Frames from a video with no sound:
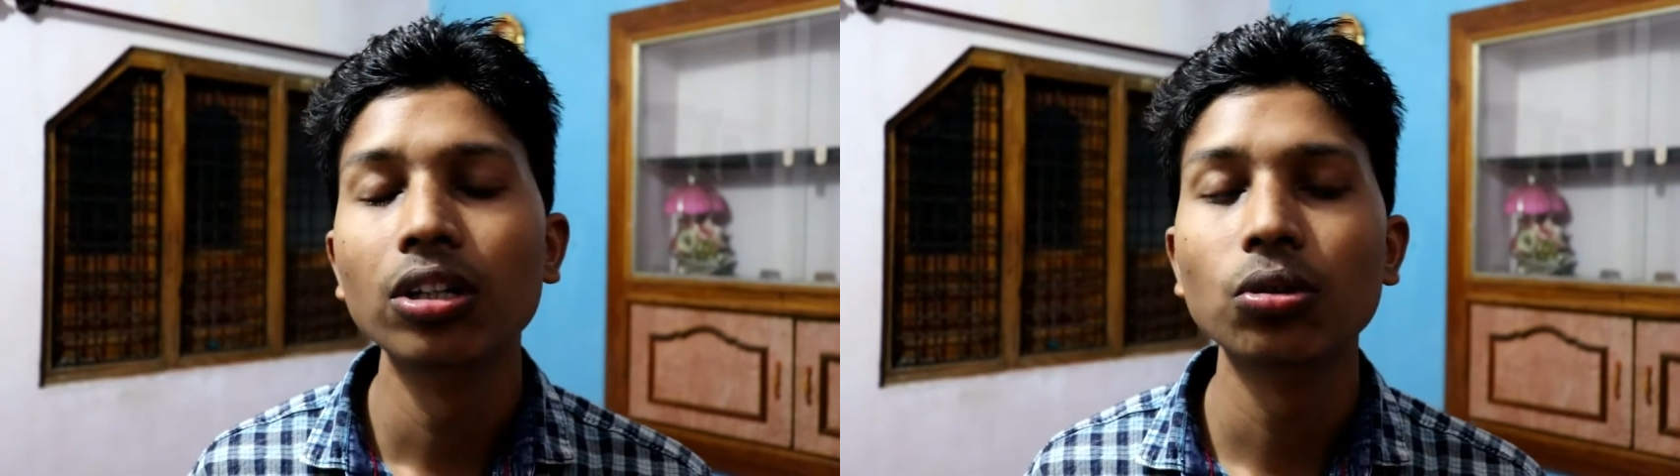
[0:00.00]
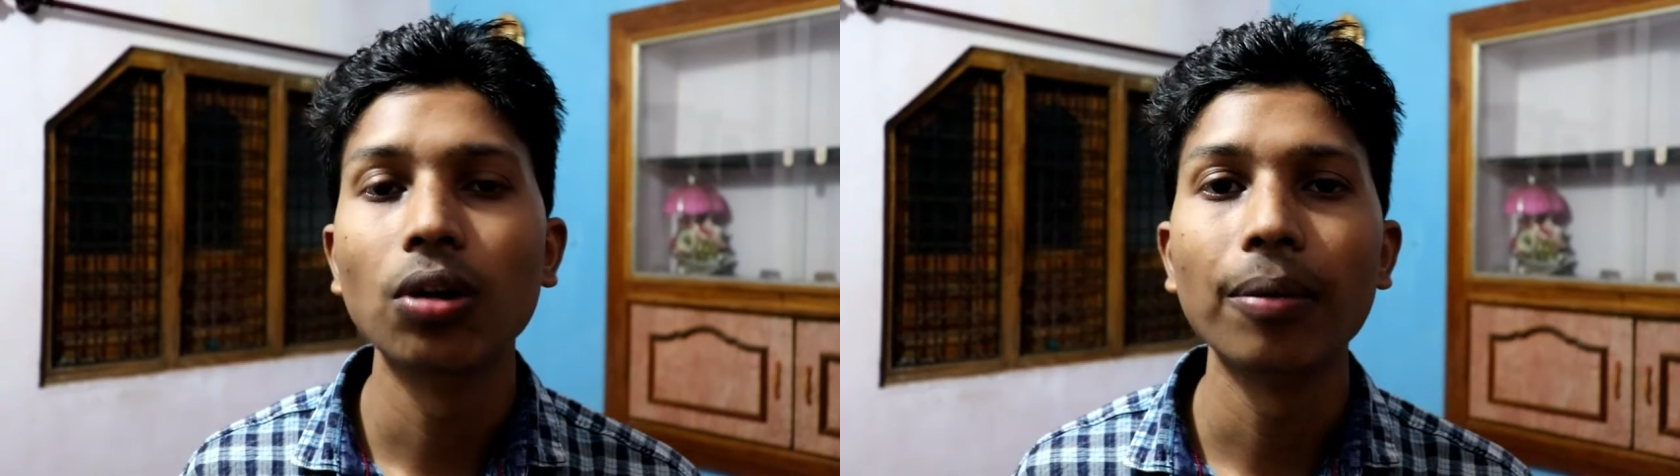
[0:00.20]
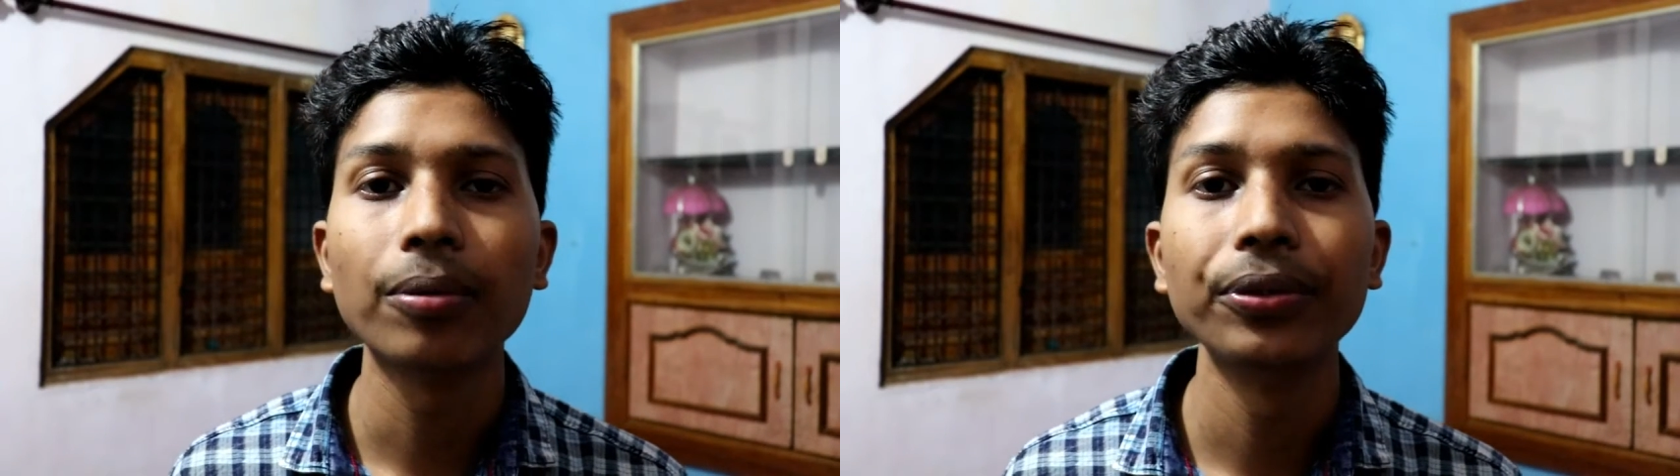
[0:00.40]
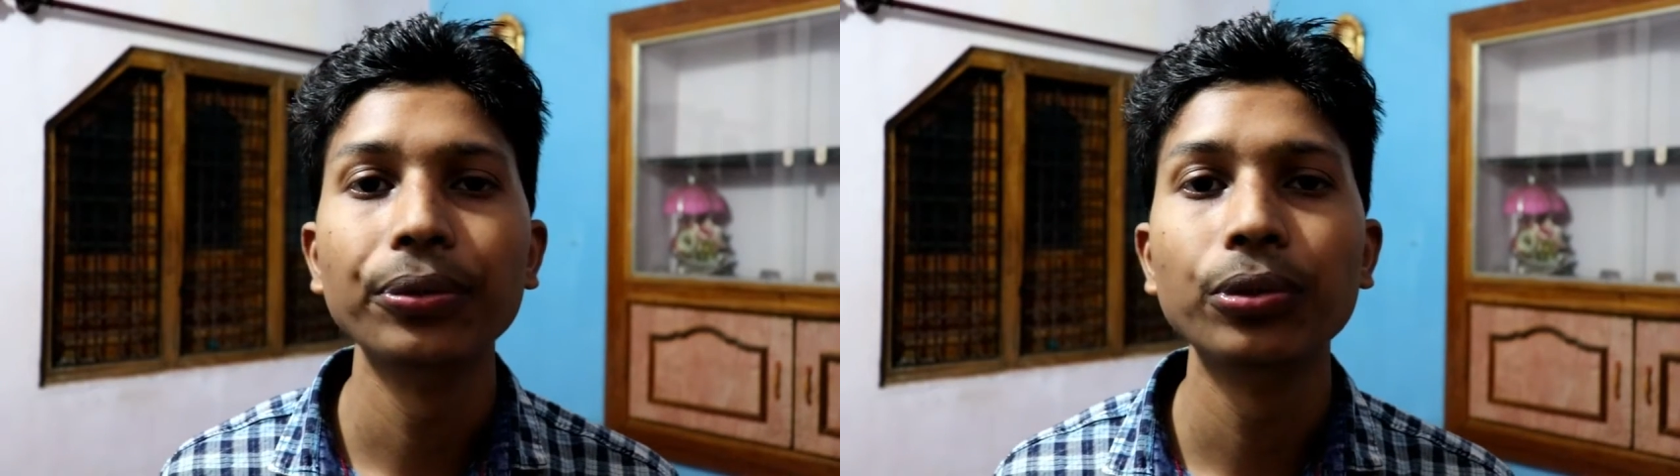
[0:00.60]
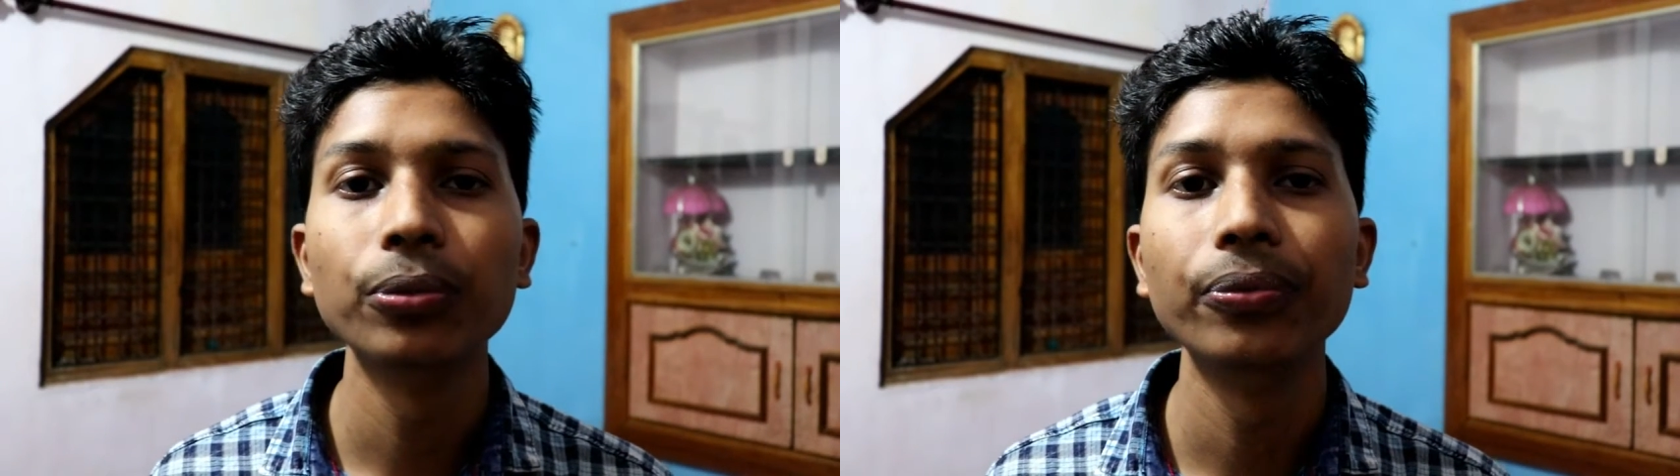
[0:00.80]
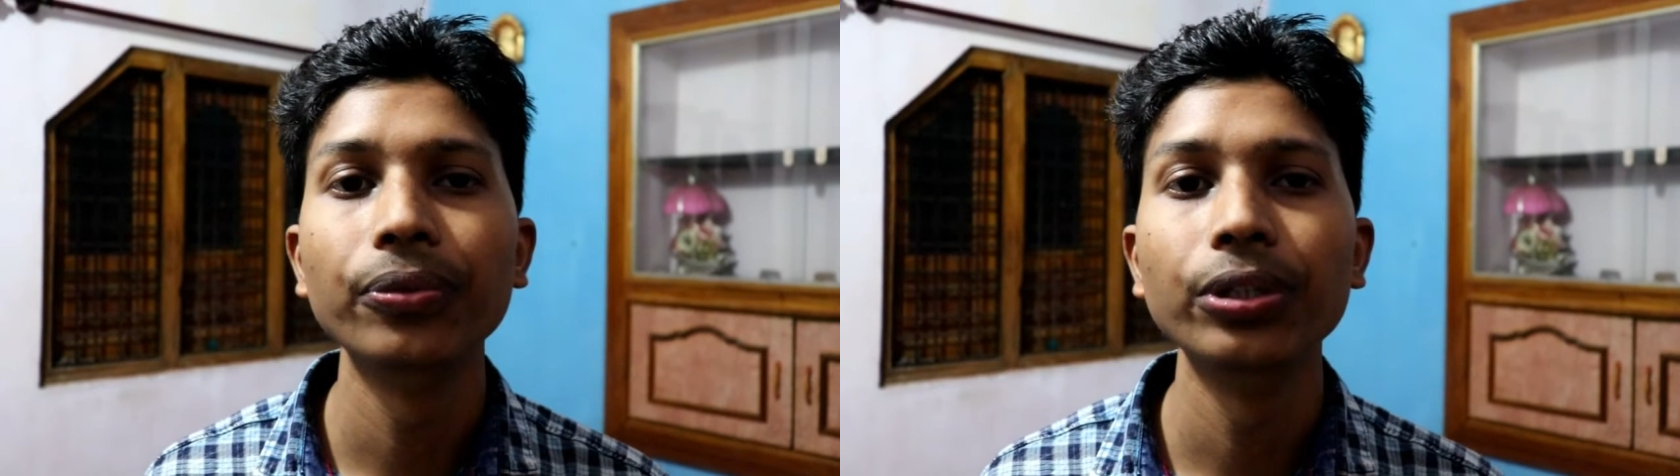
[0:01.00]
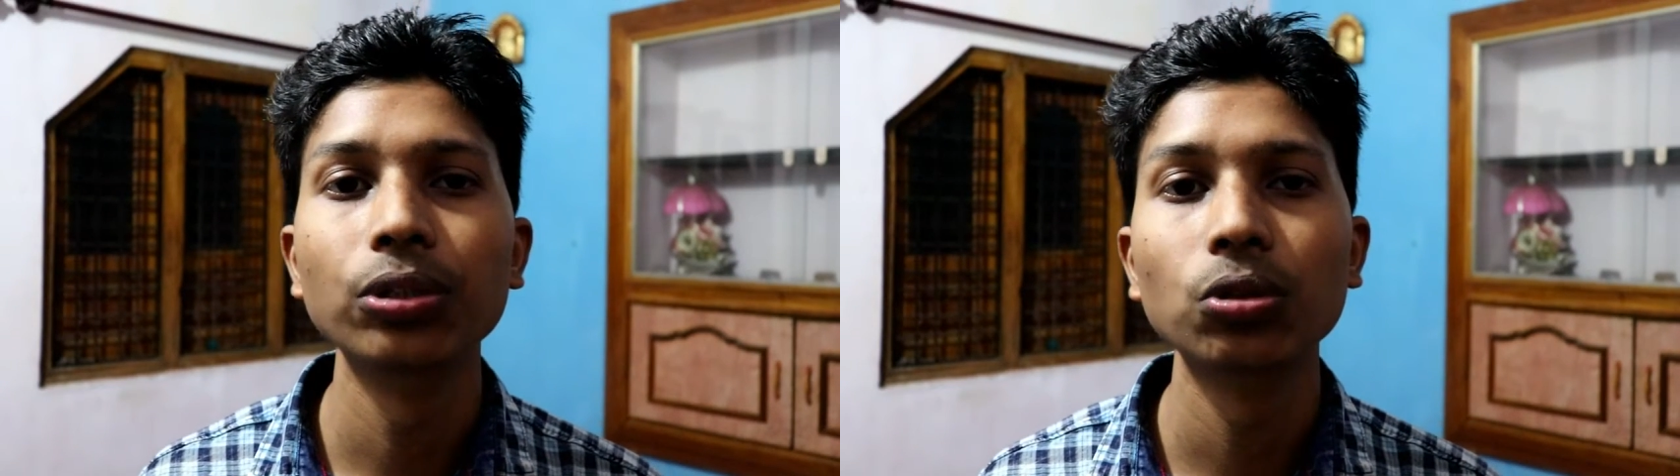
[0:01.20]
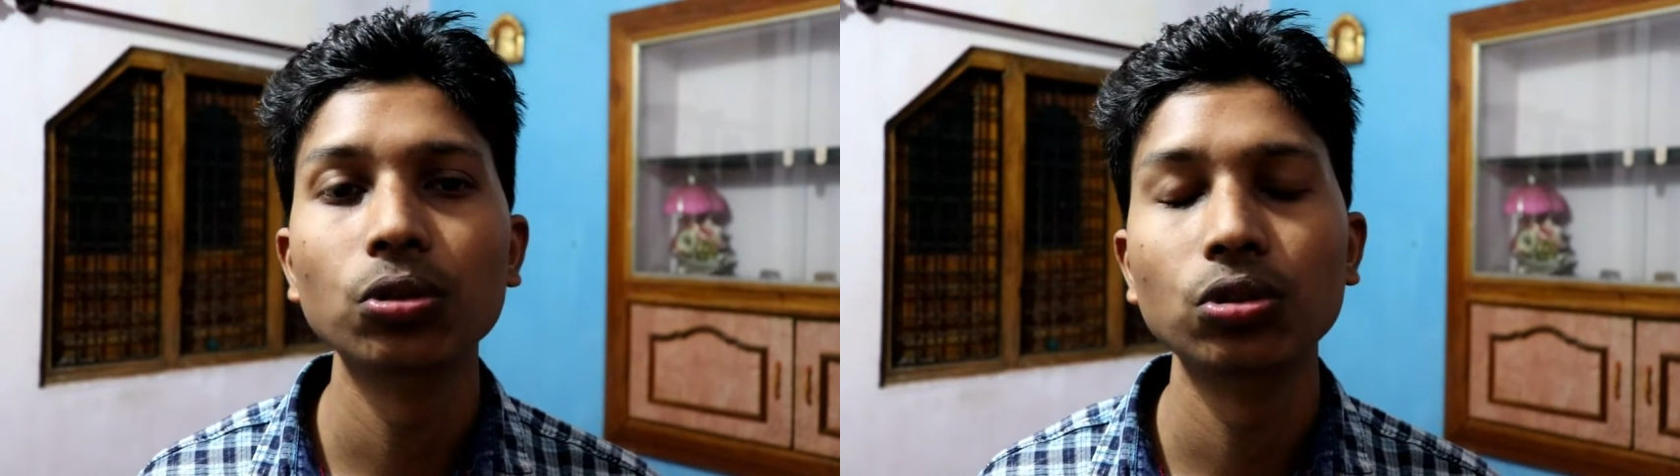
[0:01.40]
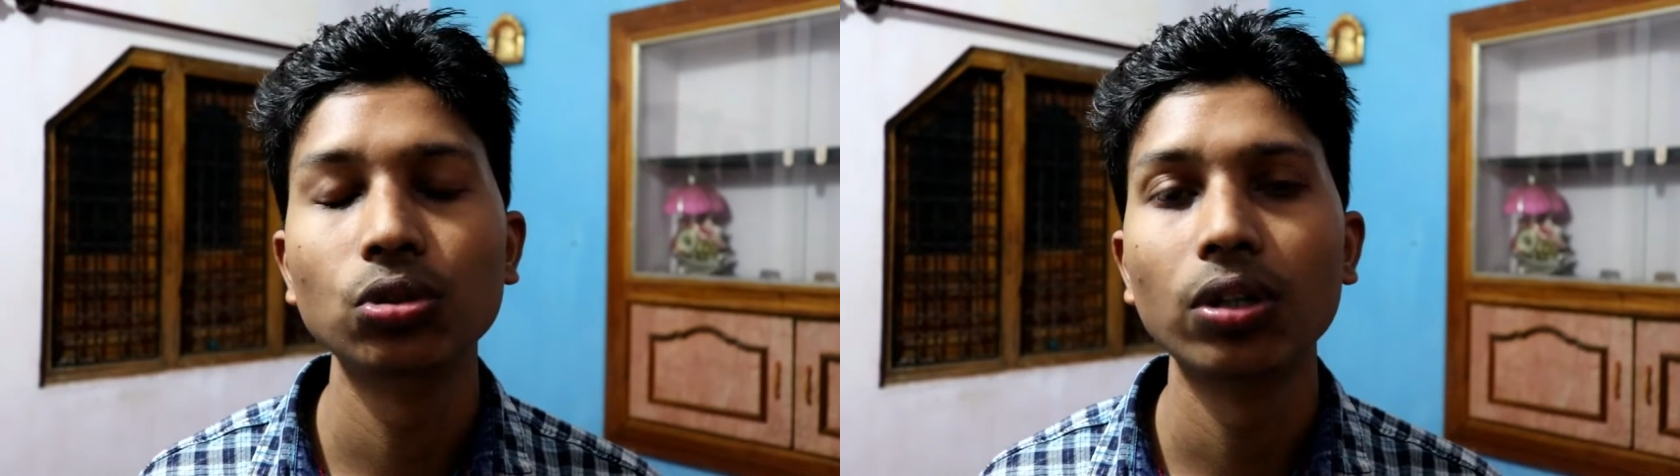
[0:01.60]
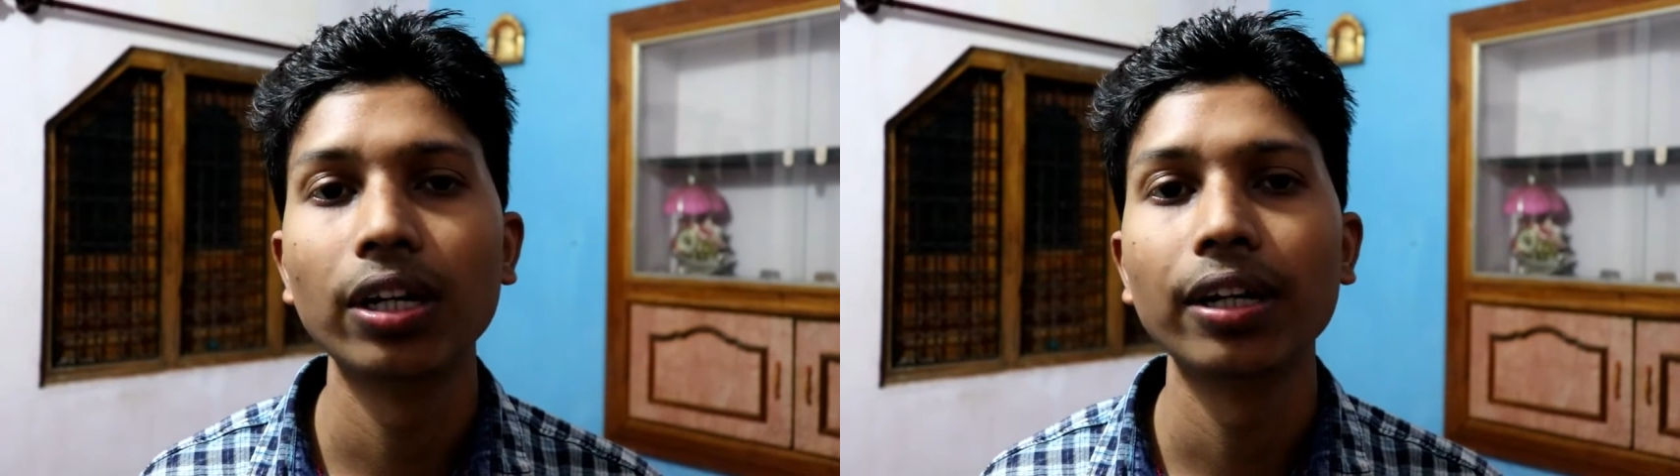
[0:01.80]
तो आपका यूट्यूब वीडियो
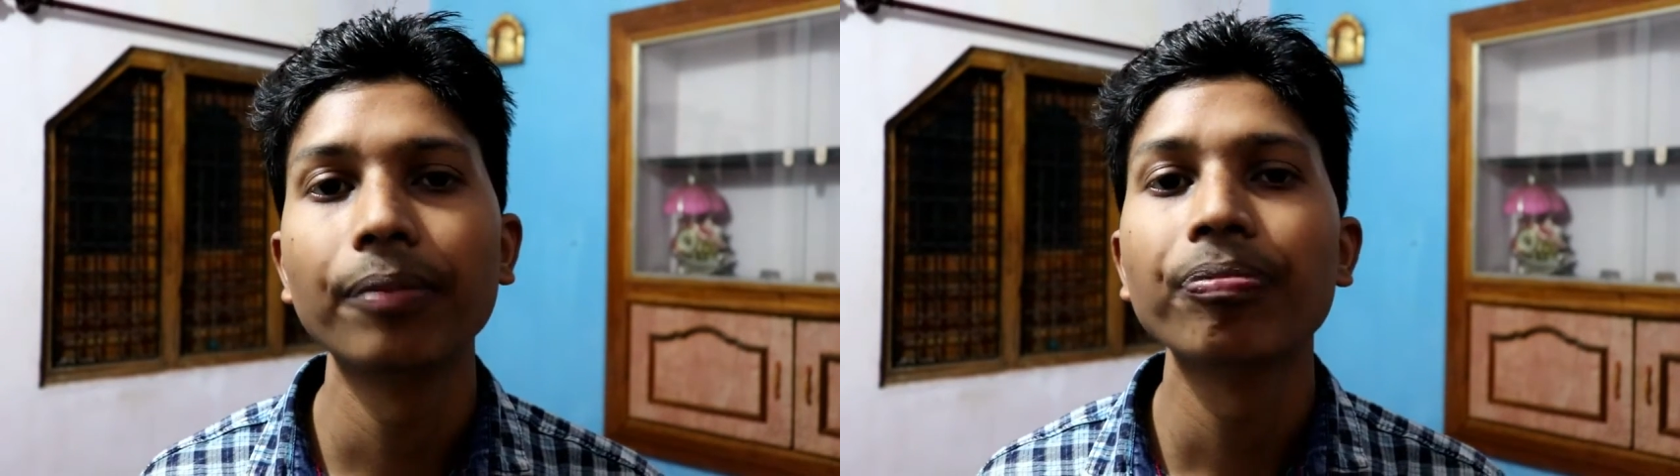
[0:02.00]
जो है